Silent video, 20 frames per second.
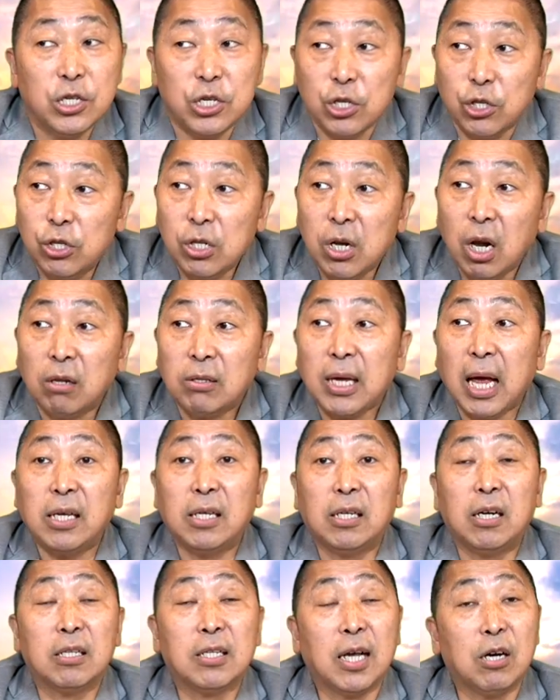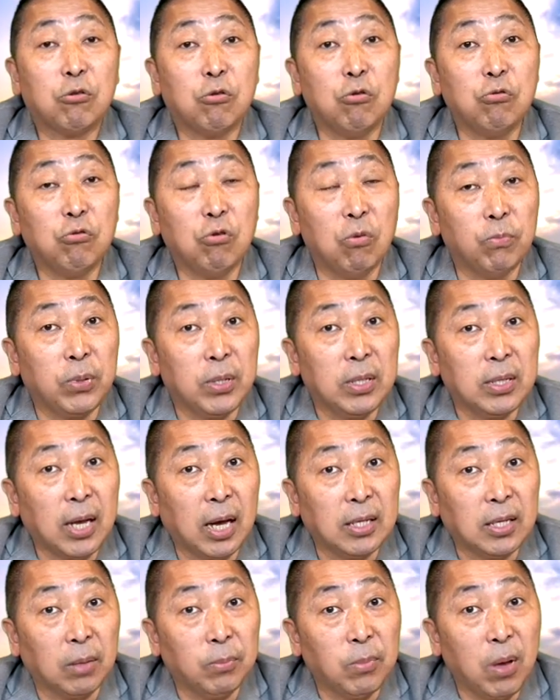你知道，在一个在公共平
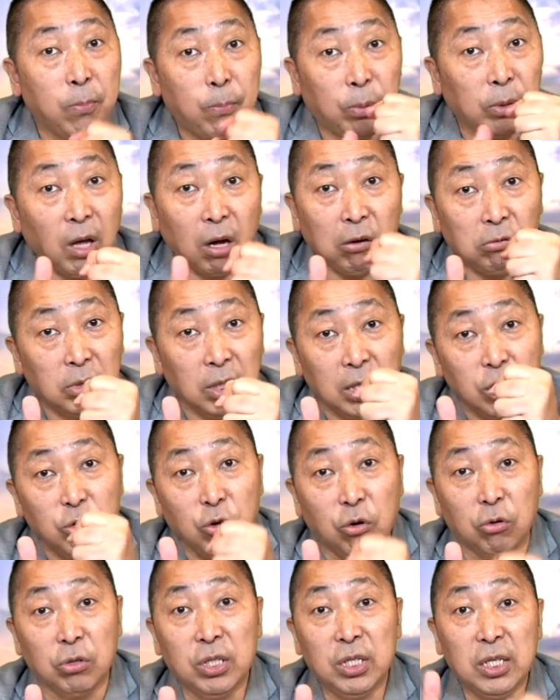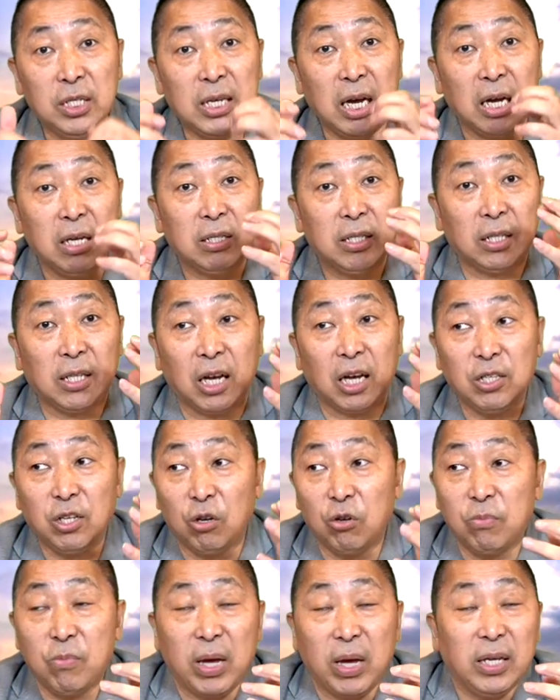台上面，不道德的勇气，像像唐
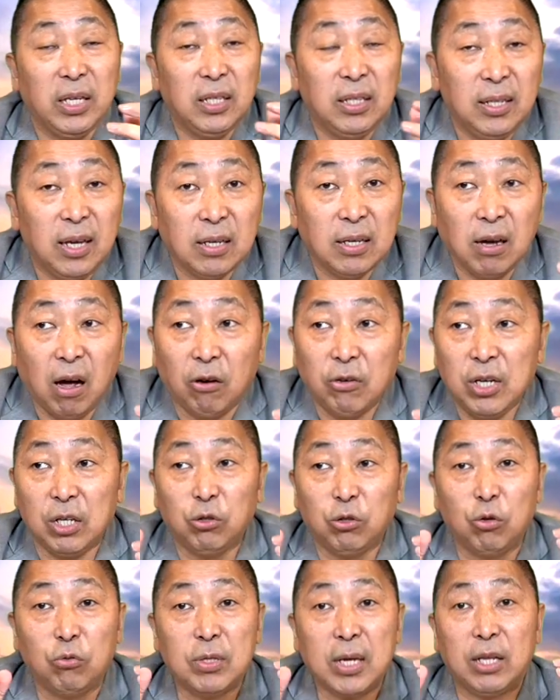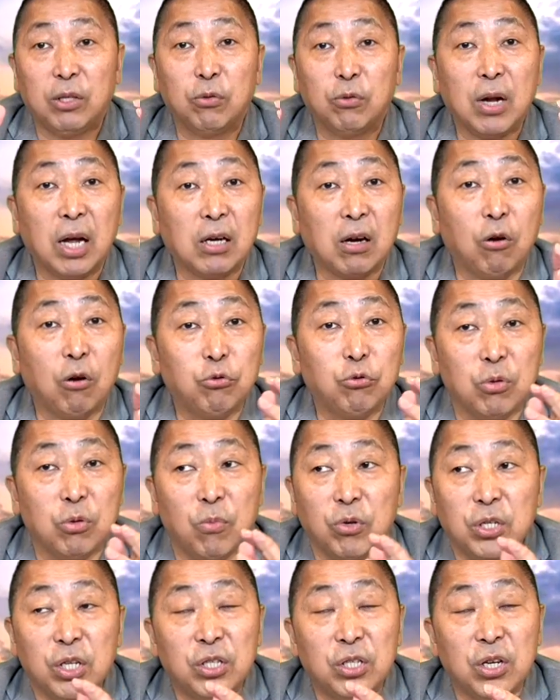江龙，每一天好像都在都在高举
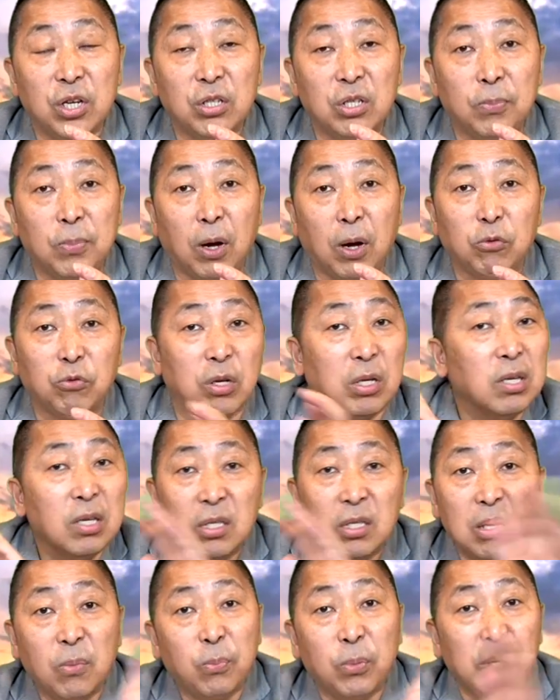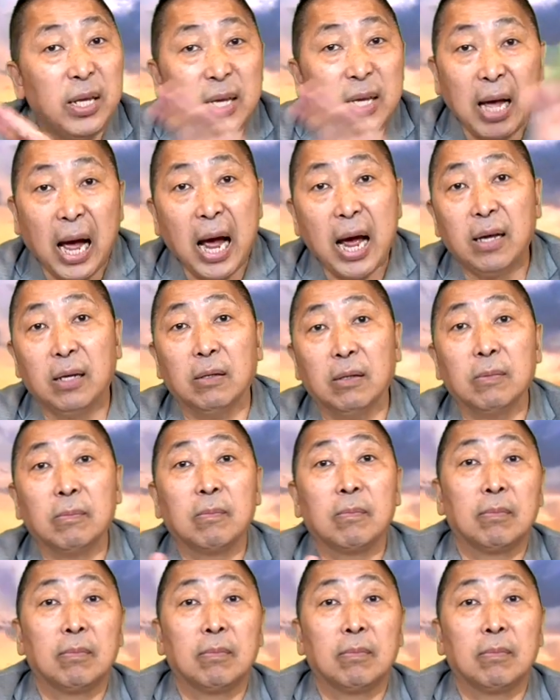某些政治标准，这不厉害，